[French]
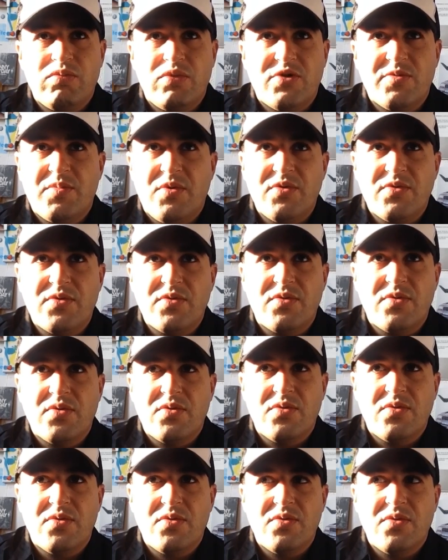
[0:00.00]
je pense
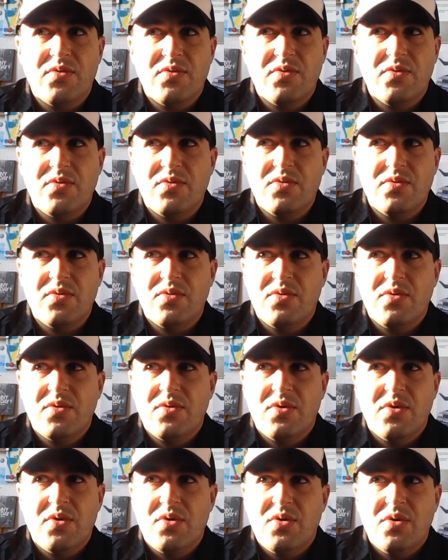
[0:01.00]
que.
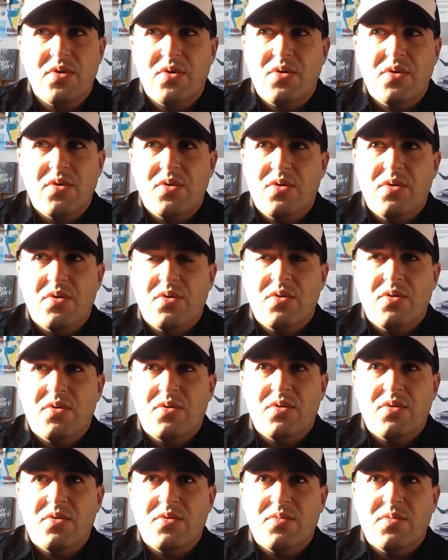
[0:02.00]

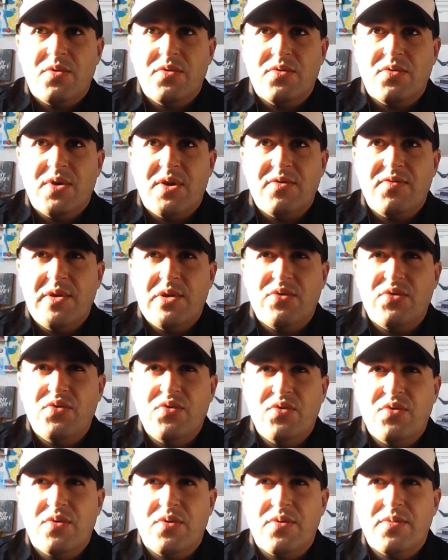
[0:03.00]
Je pense qu'on a fait le
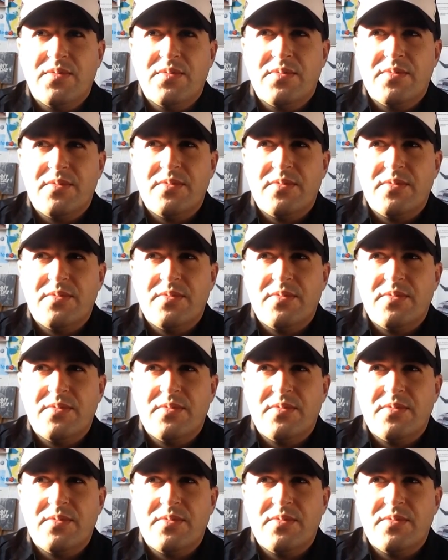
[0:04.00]
tour.